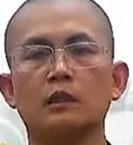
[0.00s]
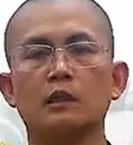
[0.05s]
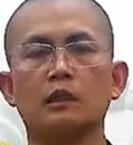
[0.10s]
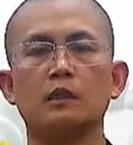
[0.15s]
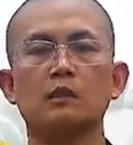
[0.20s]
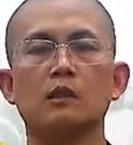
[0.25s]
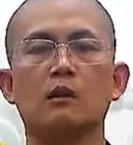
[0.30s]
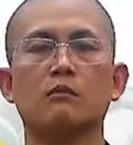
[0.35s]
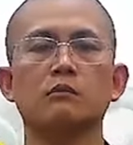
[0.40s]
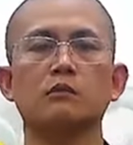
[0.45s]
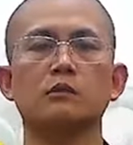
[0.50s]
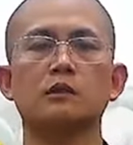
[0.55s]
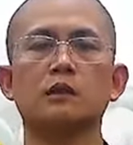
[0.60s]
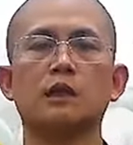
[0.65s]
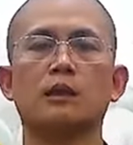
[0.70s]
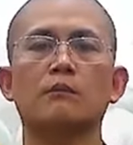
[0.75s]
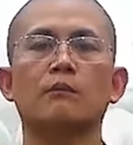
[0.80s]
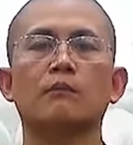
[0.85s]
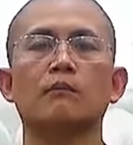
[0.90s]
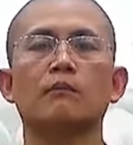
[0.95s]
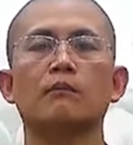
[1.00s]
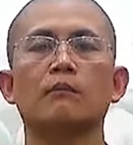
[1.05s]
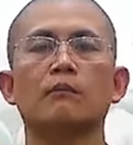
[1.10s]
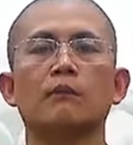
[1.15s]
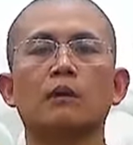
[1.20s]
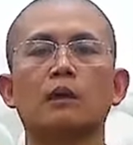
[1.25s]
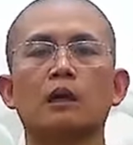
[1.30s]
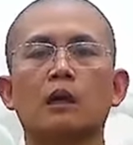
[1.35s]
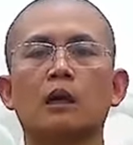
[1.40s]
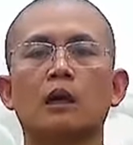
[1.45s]
cái giọng trầm
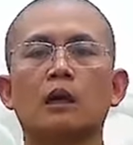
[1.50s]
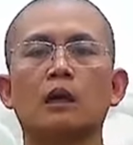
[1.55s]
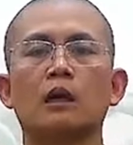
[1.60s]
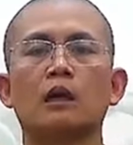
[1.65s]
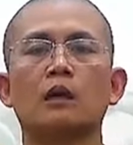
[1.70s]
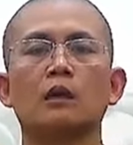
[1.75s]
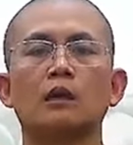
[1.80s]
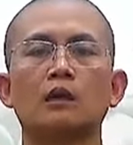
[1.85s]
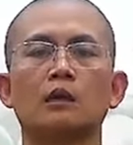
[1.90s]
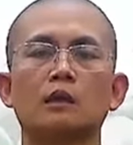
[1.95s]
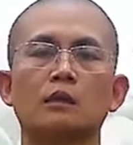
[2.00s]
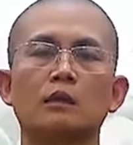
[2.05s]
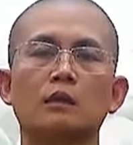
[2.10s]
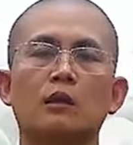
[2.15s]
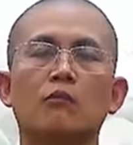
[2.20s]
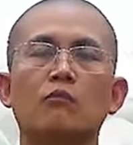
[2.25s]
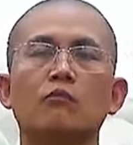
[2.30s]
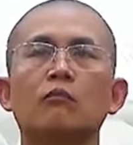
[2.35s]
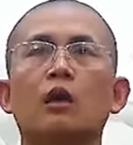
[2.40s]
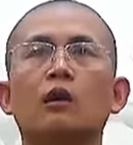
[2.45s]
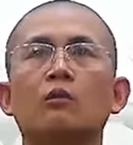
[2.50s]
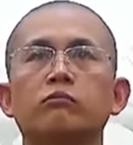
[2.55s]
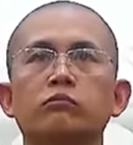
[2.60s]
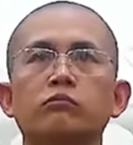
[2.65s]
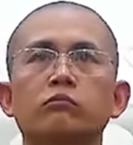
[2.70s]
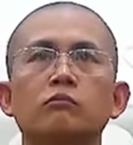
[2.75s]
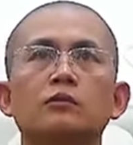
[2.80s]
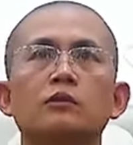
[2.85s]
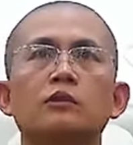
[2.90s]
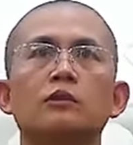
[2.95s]
uh, rộng bổng
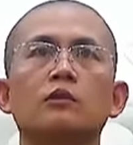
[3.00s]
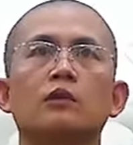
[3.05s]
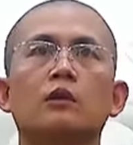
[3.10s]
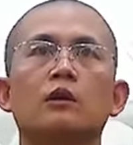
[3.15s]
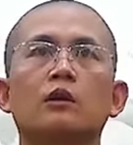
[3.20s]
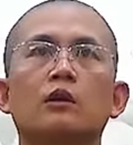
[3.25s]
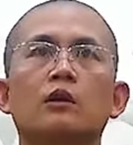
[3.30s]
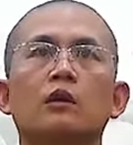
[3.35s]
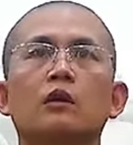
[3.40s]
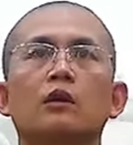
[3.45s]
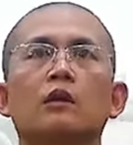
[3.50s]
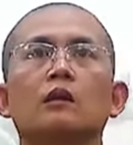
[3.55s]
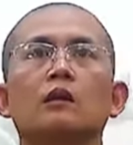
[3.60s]
chứ nó